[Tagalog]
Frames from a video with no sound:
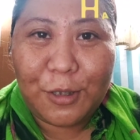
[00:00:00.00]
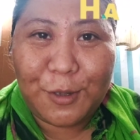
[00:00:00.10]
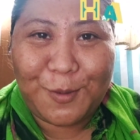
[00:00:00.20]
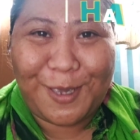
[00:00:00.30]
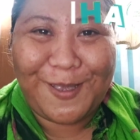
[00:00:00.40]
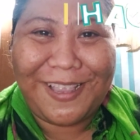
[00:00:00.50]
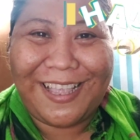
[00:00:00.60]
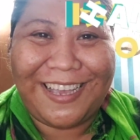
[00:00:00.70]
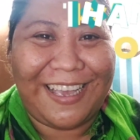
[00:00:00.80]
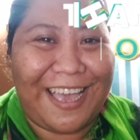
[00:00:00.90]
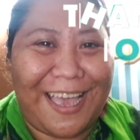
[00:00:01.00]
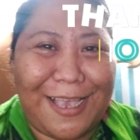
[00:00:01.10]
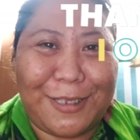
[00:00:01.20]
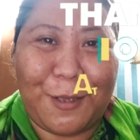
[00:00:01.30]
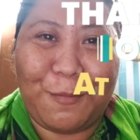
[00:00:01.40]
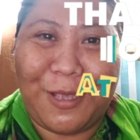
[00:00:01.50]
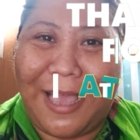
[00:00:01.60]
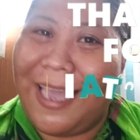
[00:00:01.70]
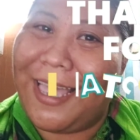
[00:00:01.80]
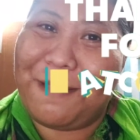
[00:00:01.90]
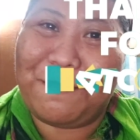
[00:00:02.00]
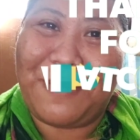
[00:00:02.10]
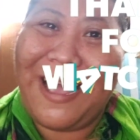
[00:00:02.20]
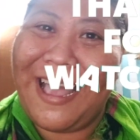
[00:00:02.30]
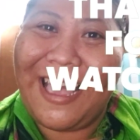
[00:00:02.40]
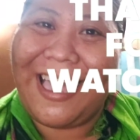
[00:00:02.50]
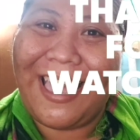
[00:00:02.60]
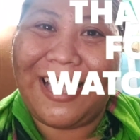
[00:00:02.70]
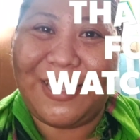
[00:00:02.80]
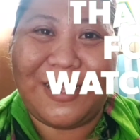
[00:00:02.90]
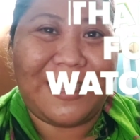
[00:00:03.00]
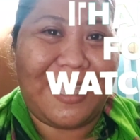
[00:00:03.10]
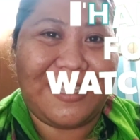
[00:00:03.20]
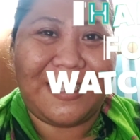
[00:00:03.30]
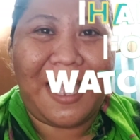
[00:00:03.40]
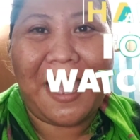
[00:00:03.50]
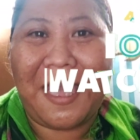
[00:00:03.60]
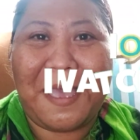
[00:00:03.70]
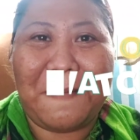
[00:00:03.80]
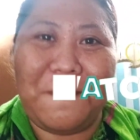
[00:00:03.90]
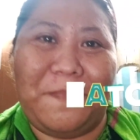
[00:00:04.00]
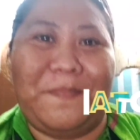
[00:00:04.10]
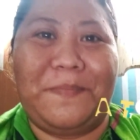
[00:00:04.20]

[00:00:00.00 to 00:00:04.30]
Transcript: So, ayun lang guys. Hope you like it. Bye! Until next time!